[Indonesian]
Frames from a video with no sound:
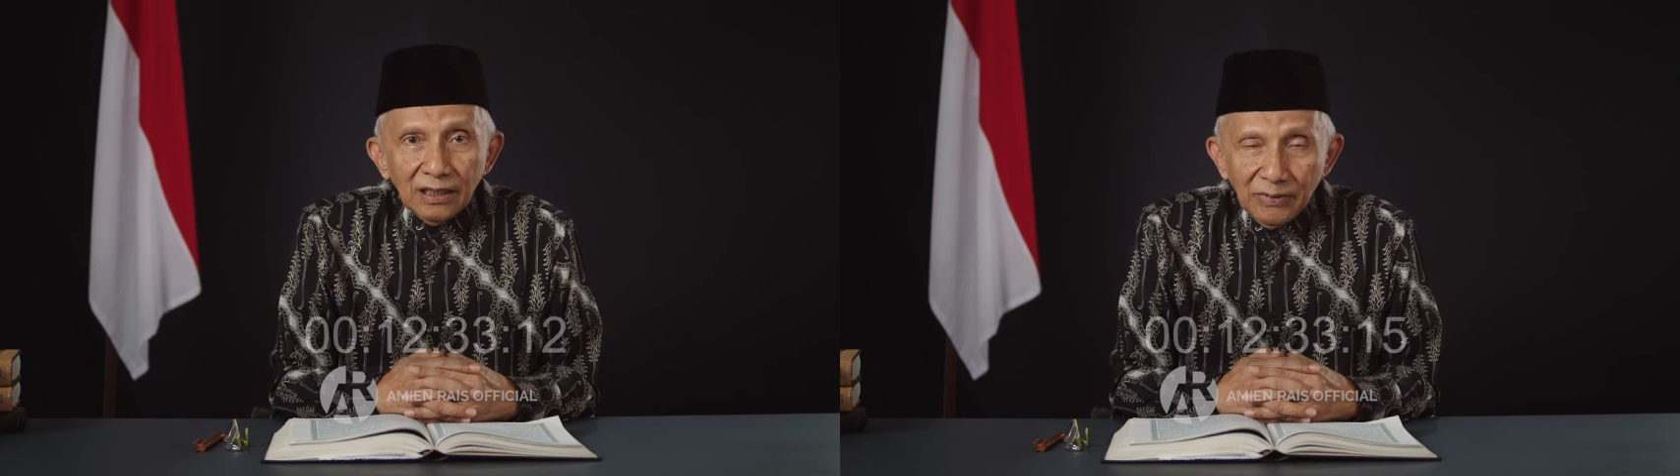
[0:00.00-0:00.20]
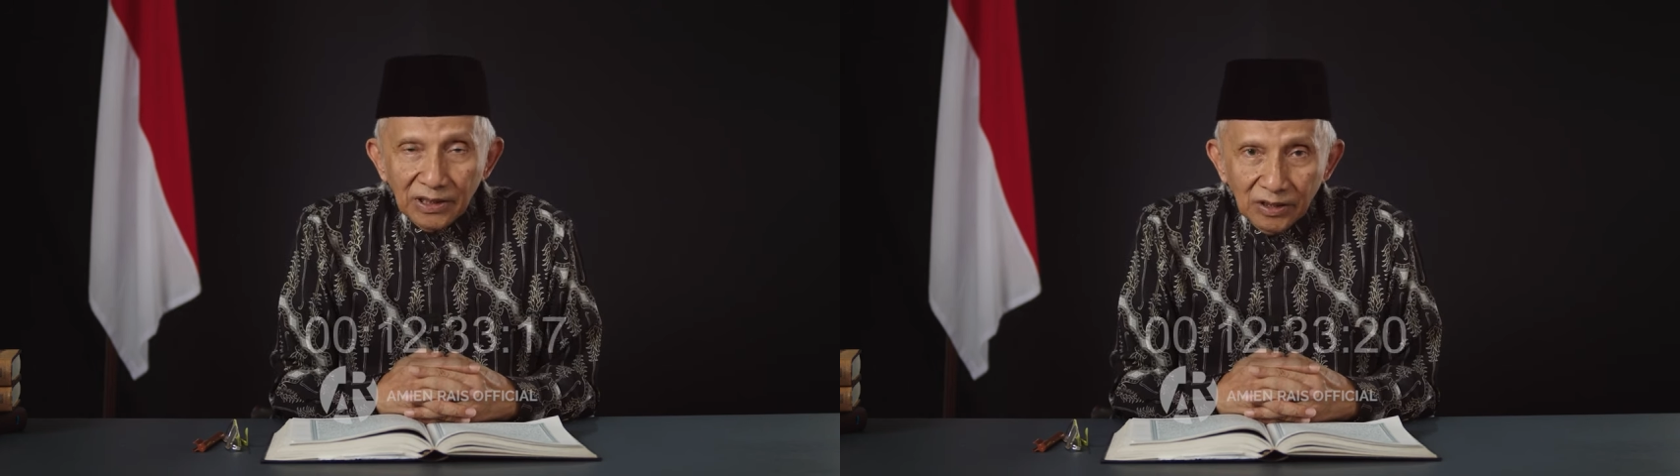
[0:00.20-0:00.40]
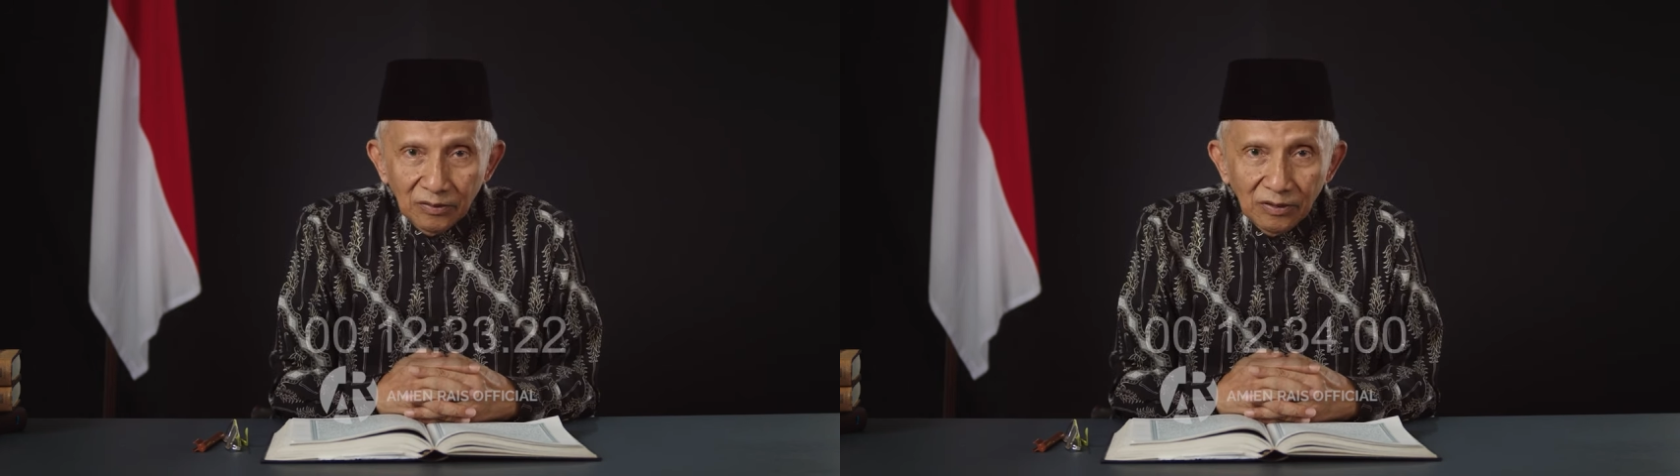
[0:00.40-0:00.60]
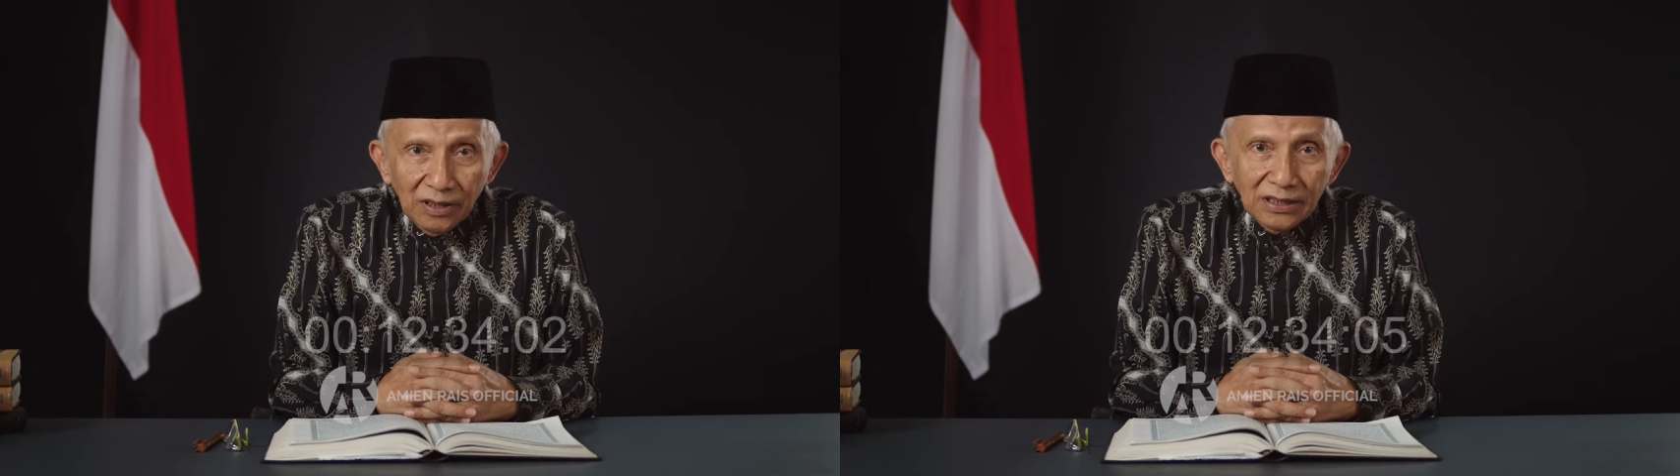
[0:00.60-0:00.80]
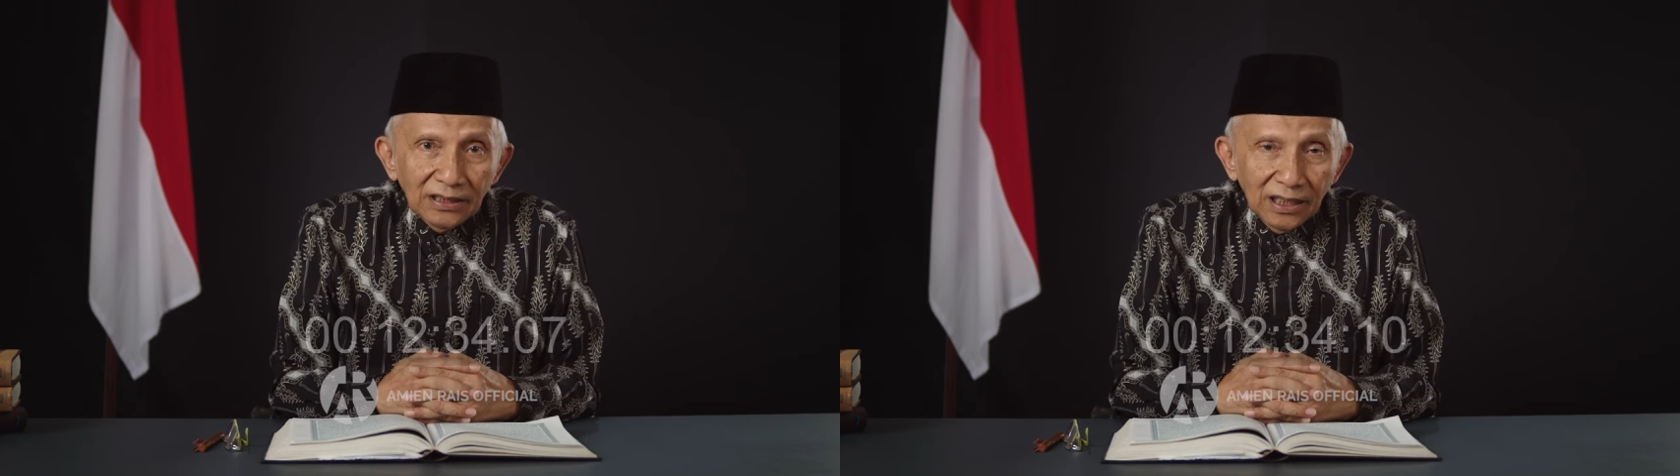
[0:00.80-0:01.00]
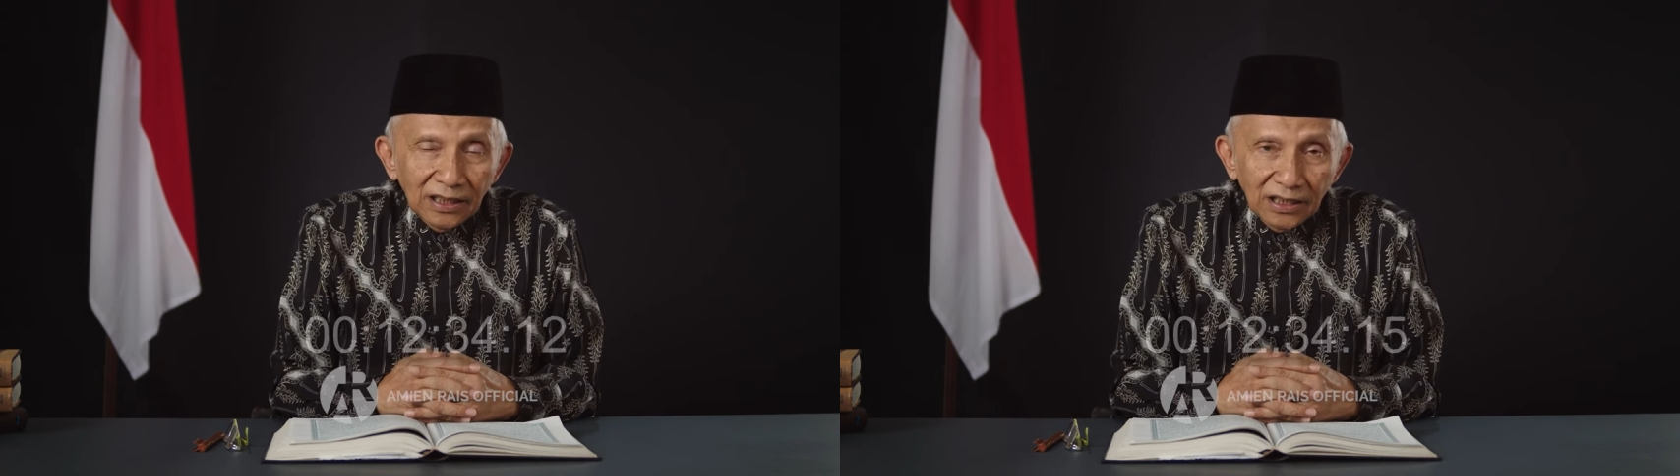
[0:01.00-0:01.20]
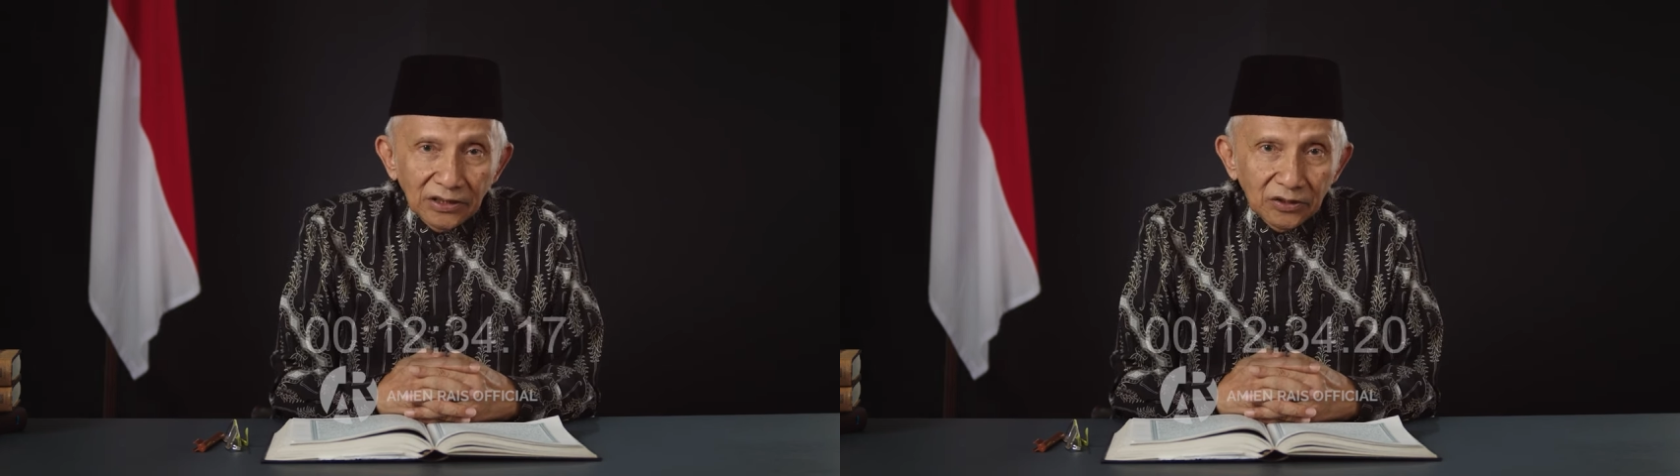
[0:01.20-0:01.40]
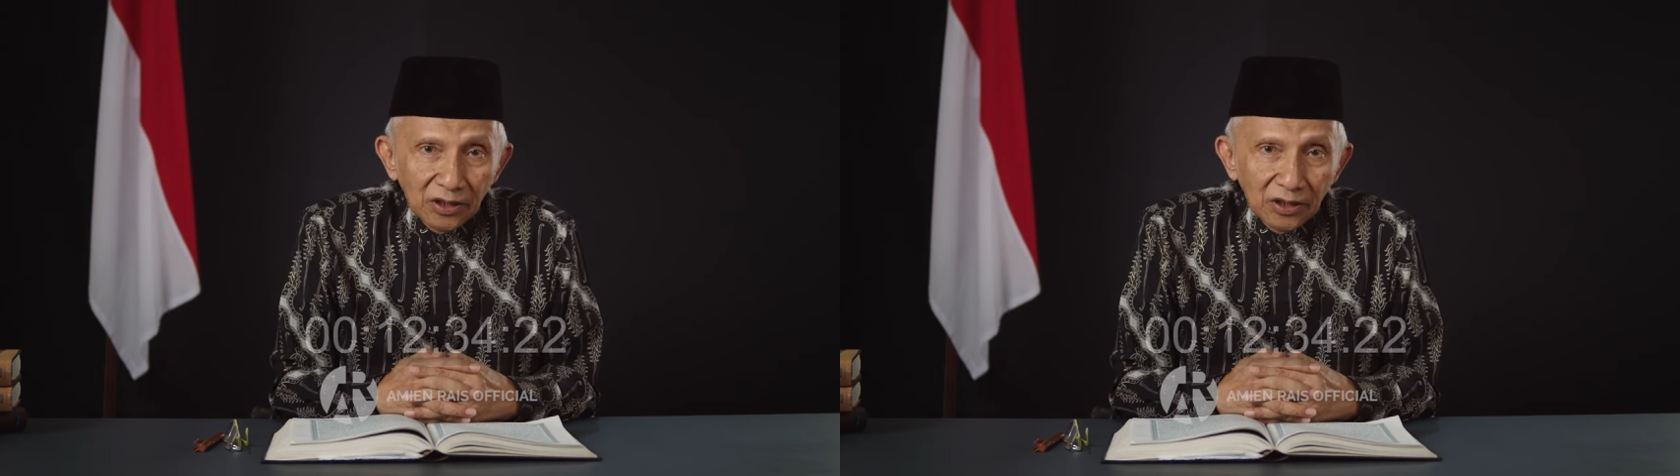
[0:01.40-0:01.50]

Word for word: kepada Allah dan kita